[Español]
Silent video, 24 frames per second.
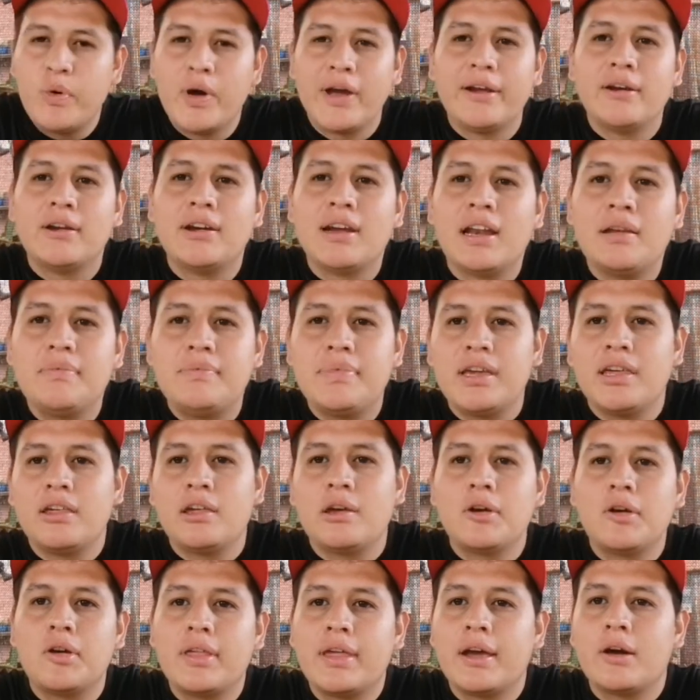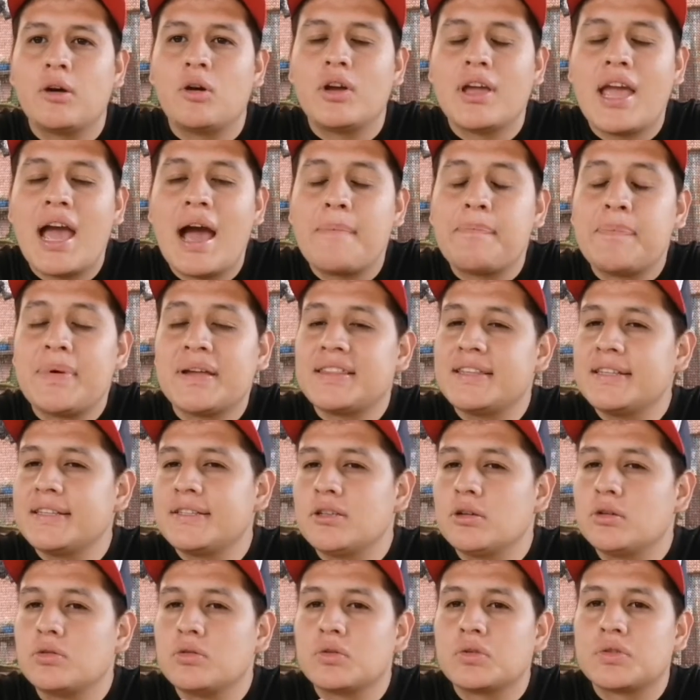Bueno, en el video de hoy, a
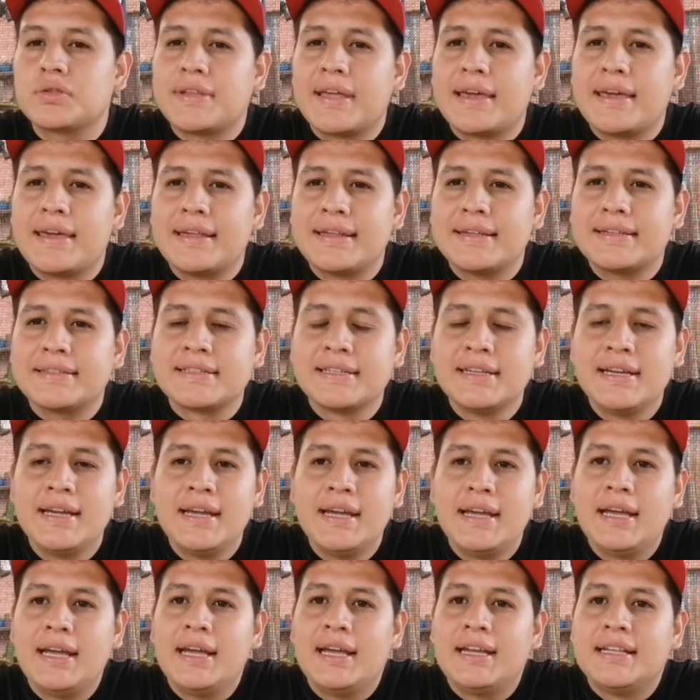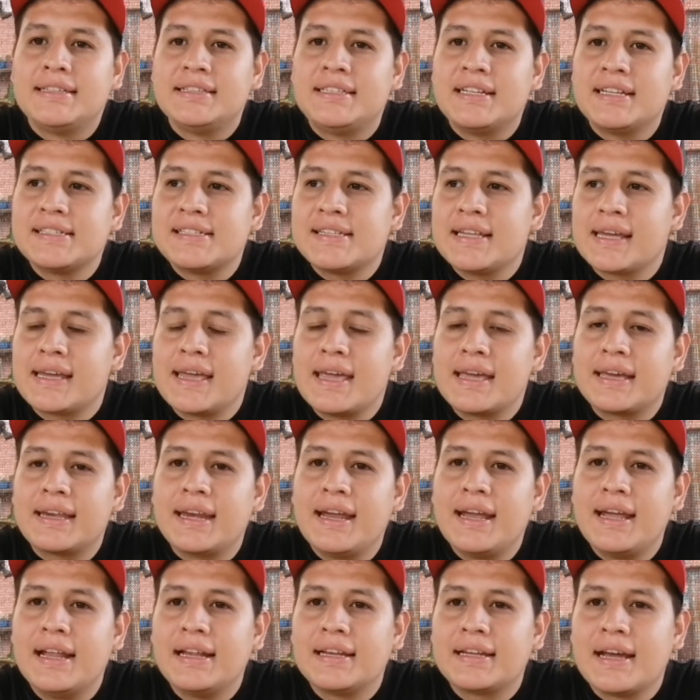petición de ustedes, desde que
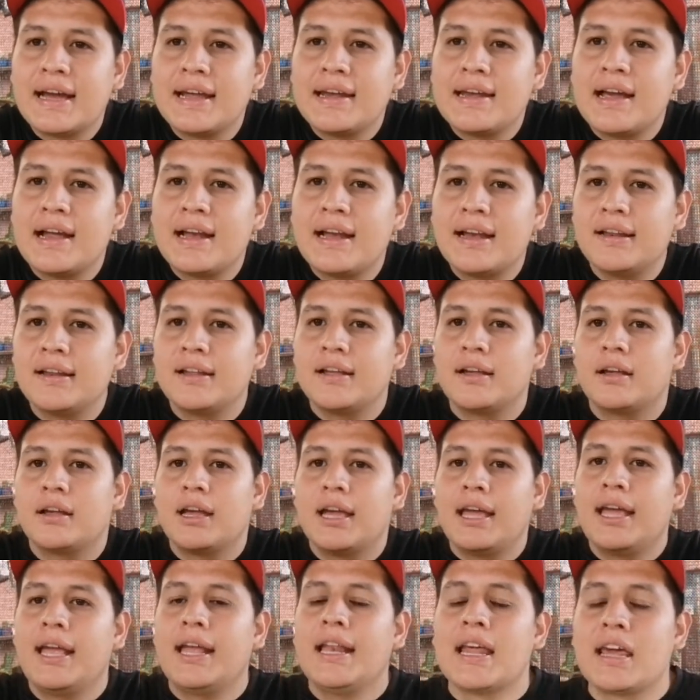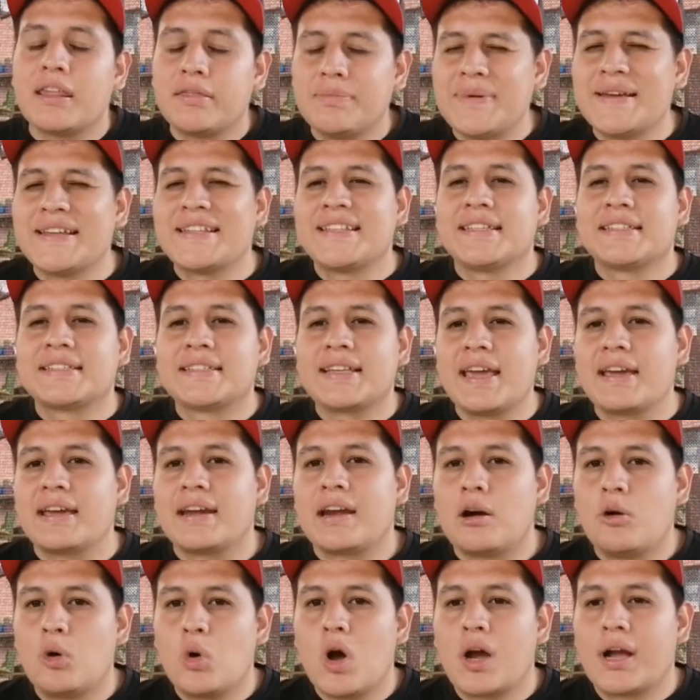creé el canal, eh, las veces que
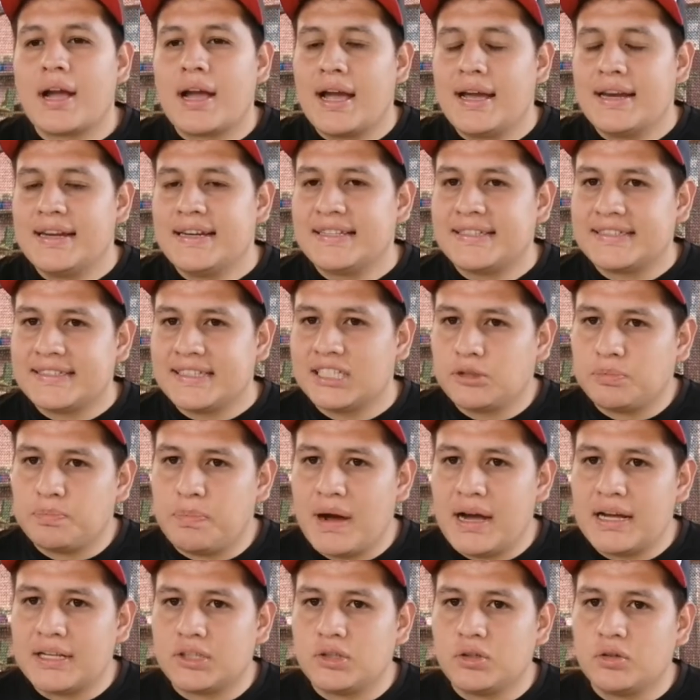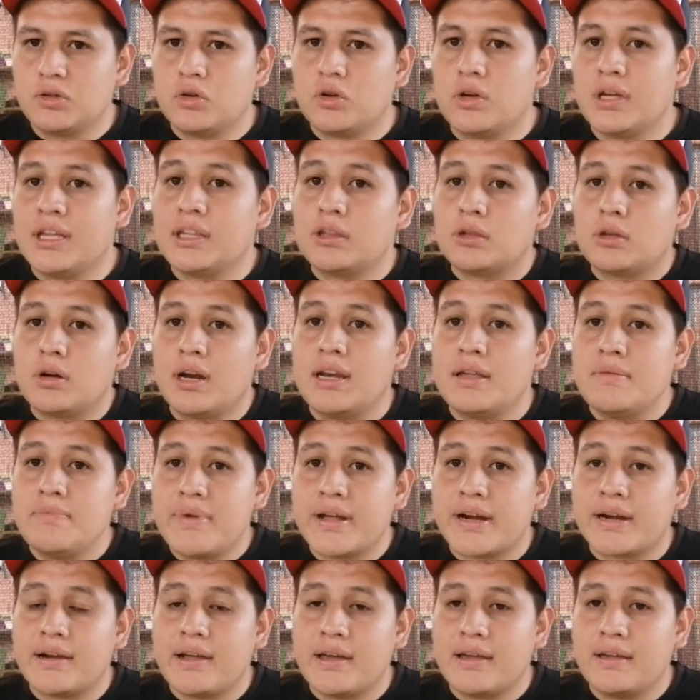grabo acá en este espacio, no dentro del
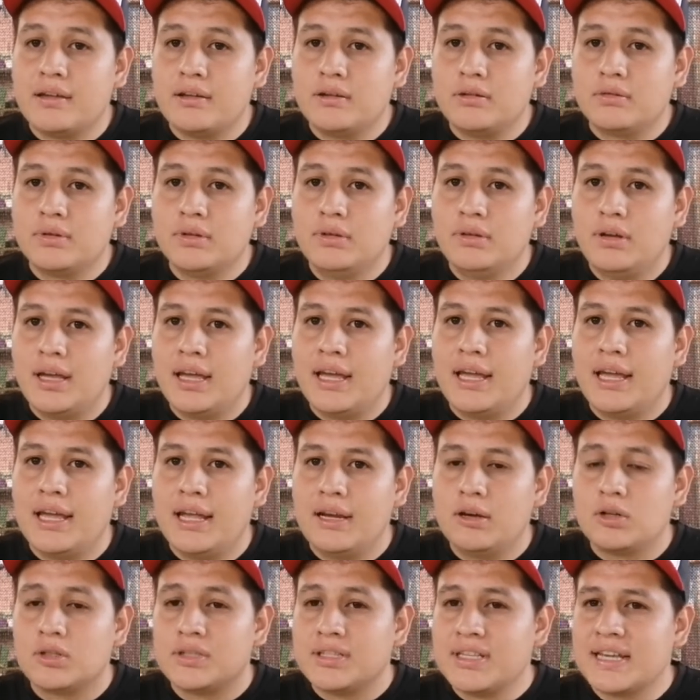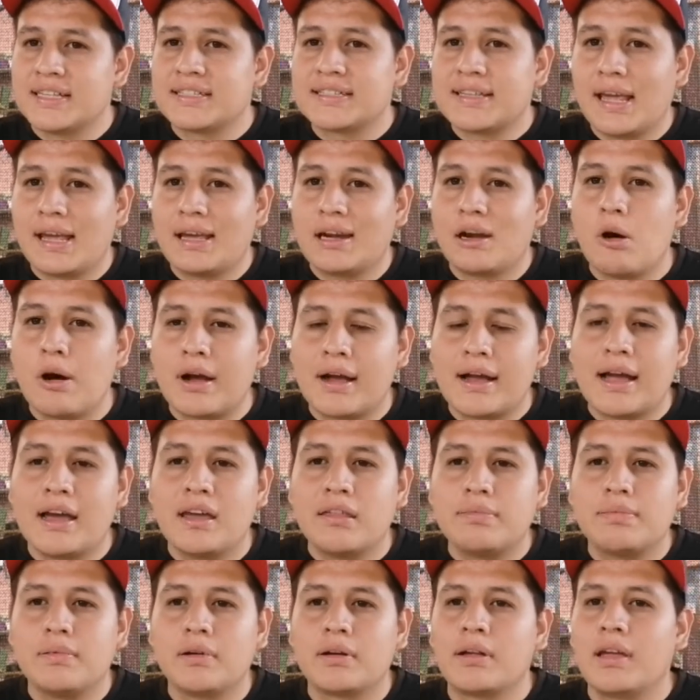invernadero, eh, los días que grabo acá
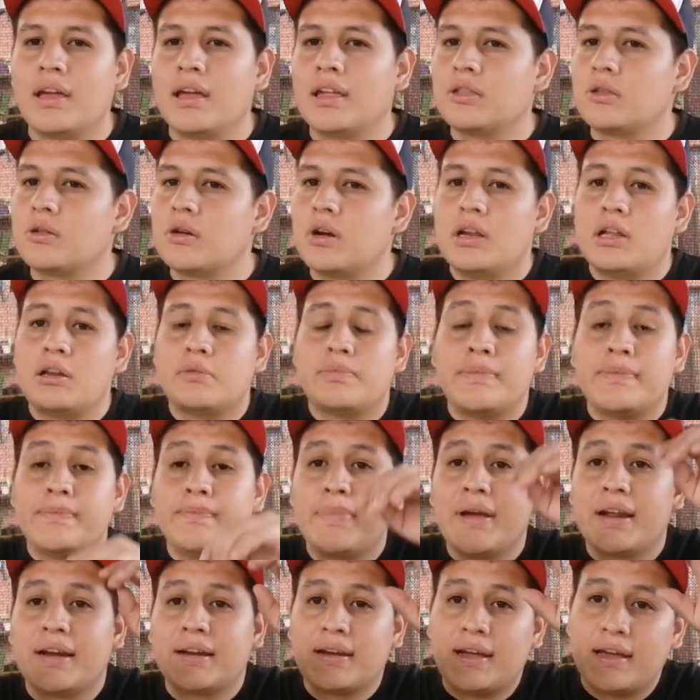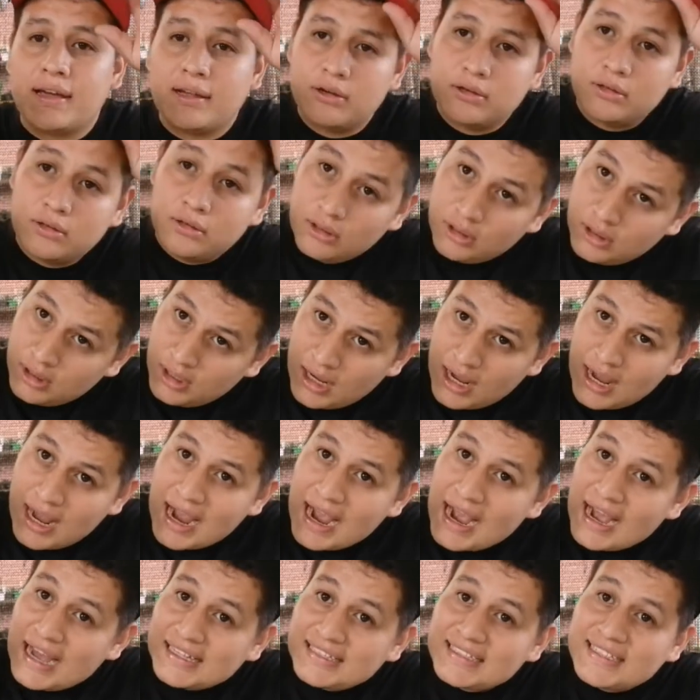es porque dentro del invernadero
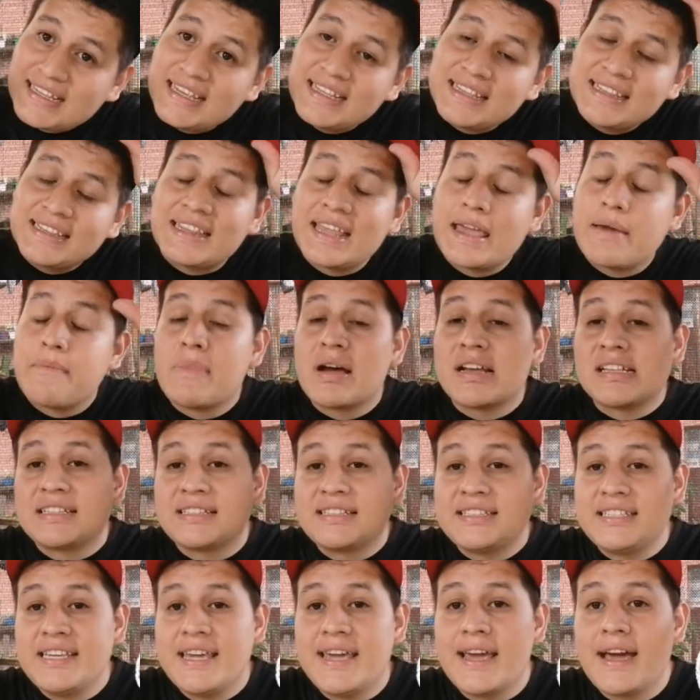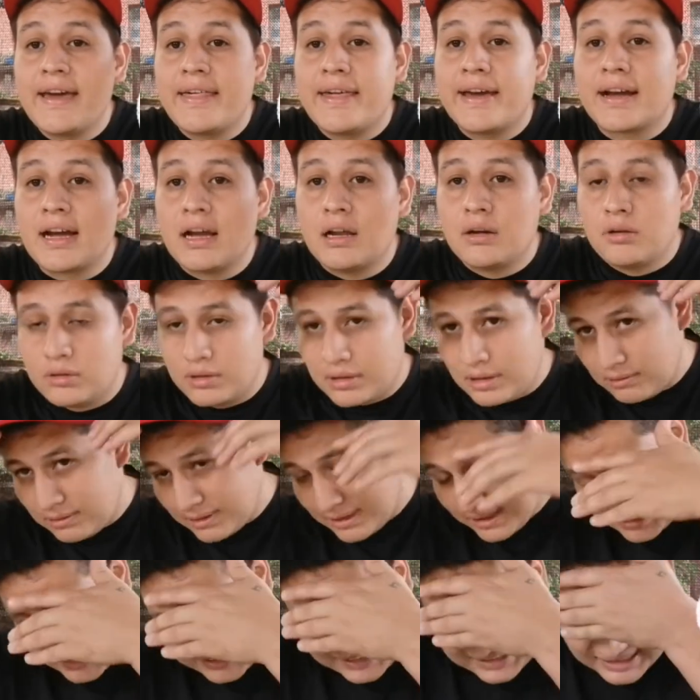hace demasiada calor.
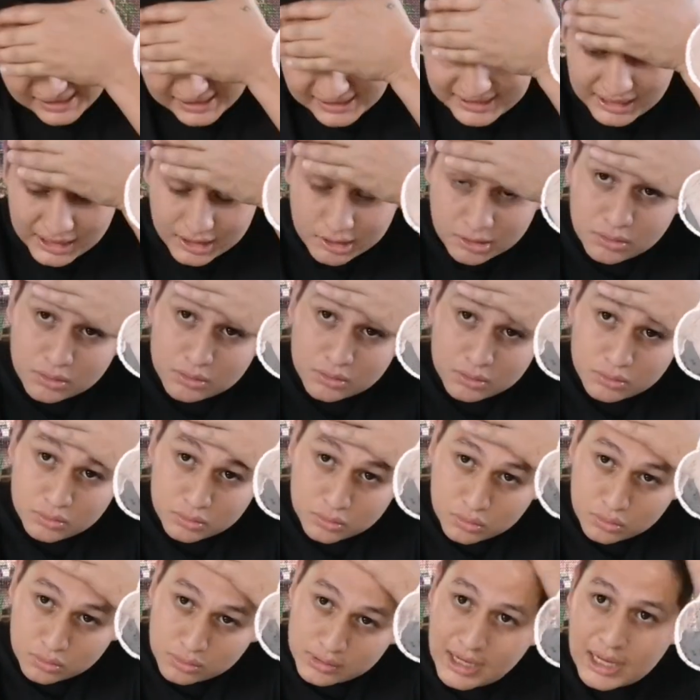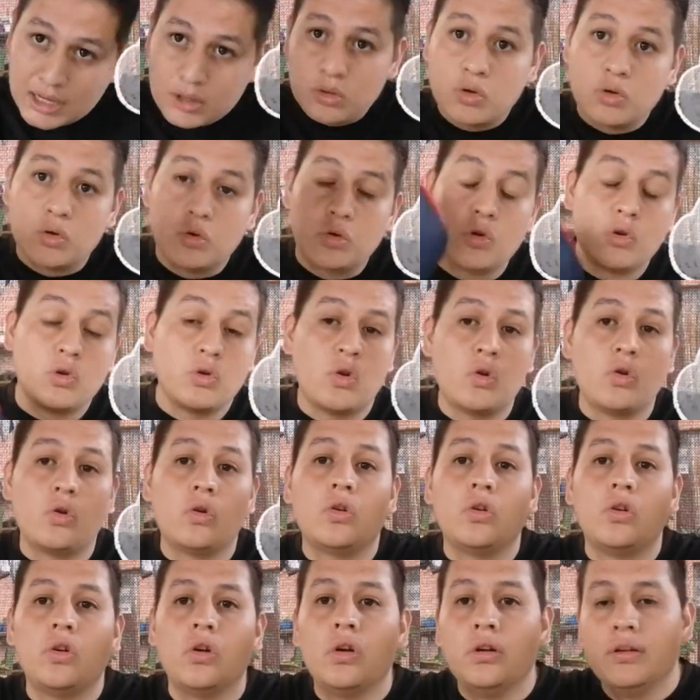Ahorita está haciendo un calor, no, no,
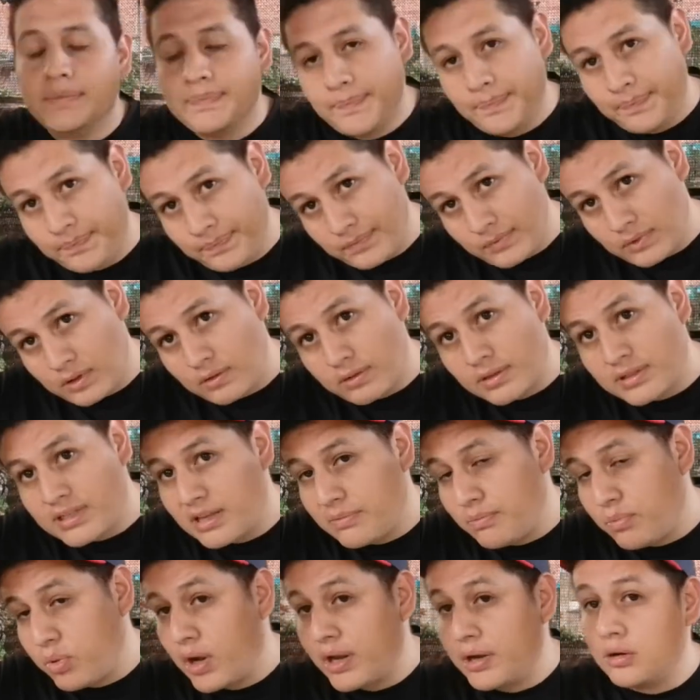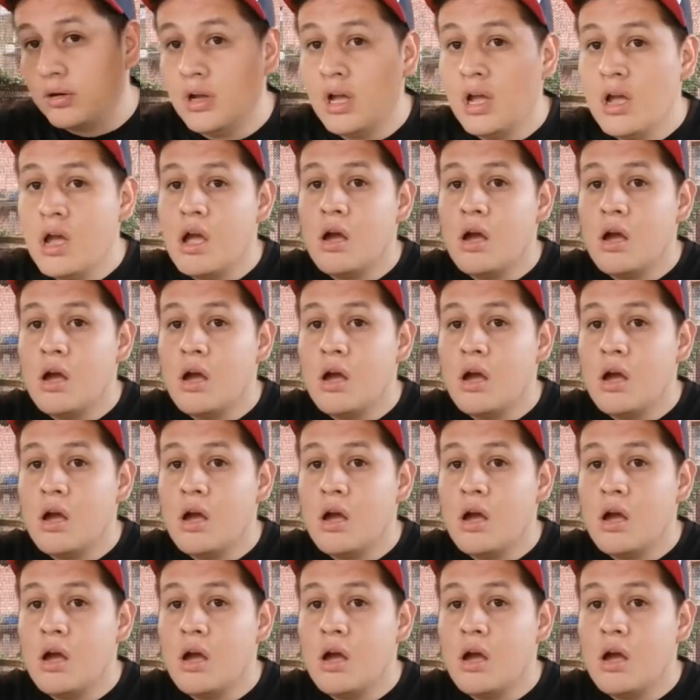no, no. Entonces, bueno,